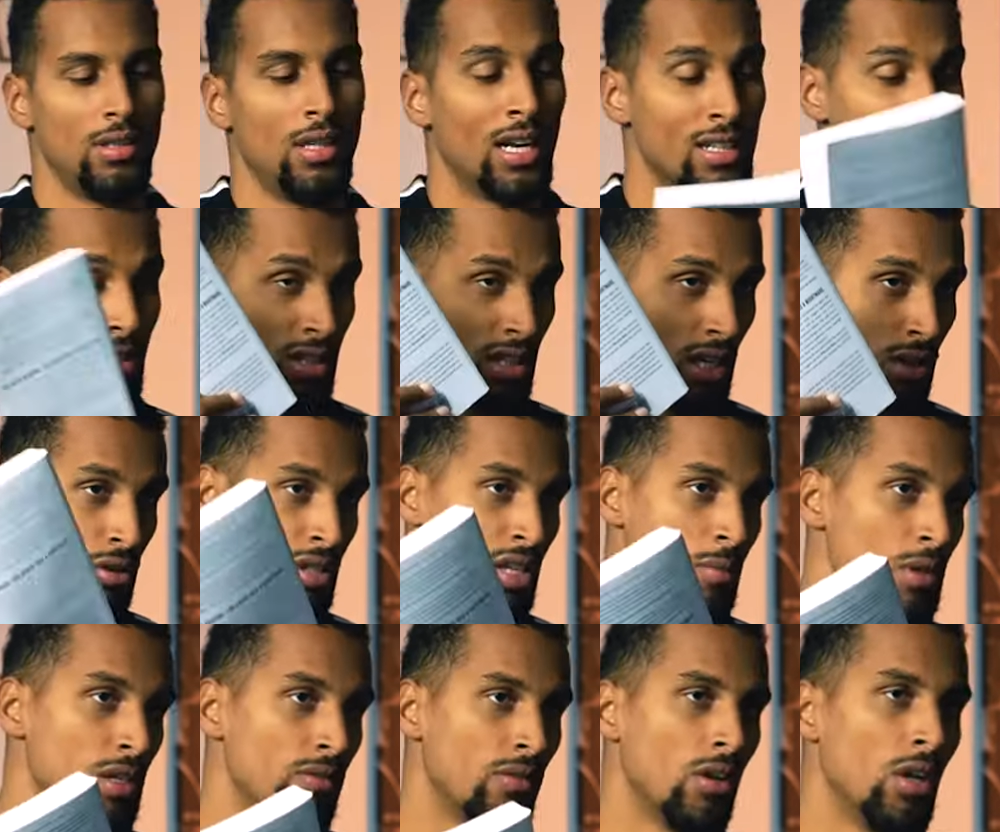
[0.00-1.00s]
Il a sorti un
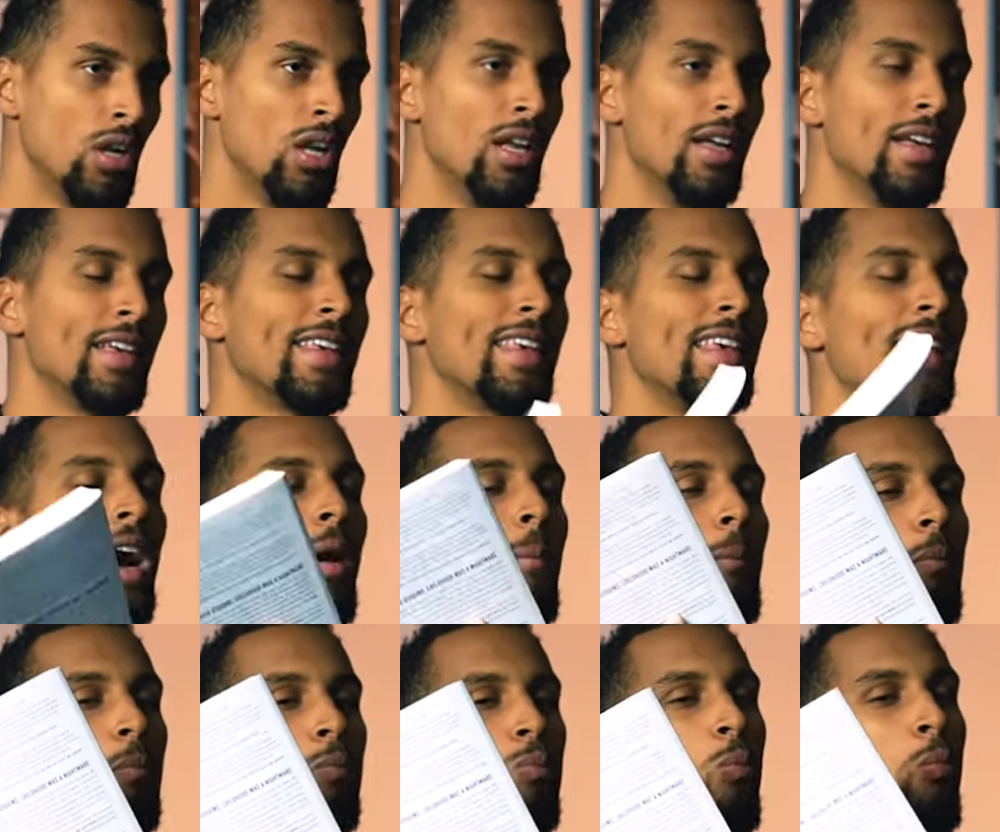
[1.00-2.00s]
deuxième livre qui est un
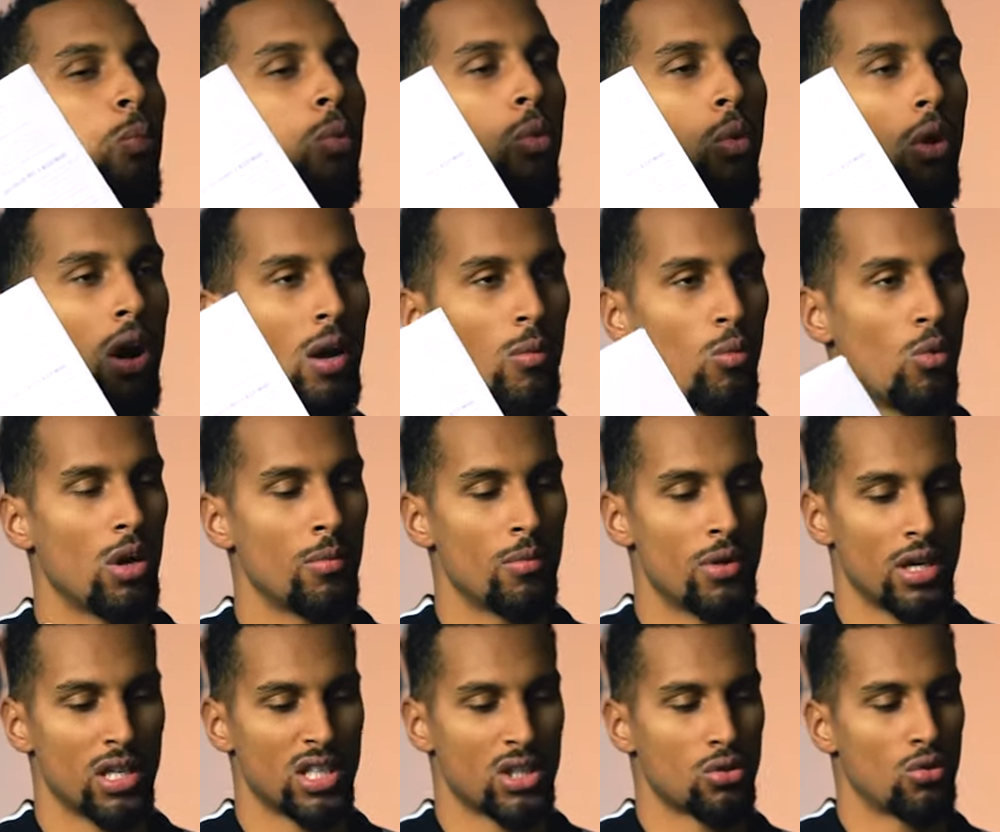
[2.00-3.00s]
poil moins
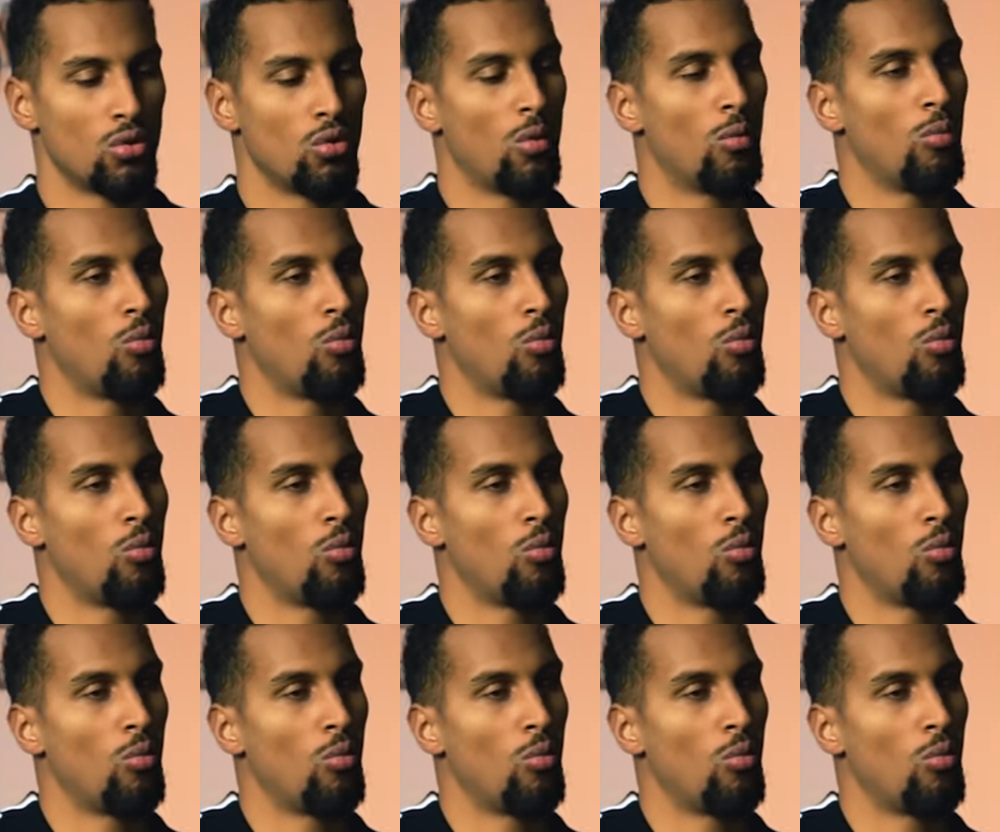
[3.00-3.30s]
bien selon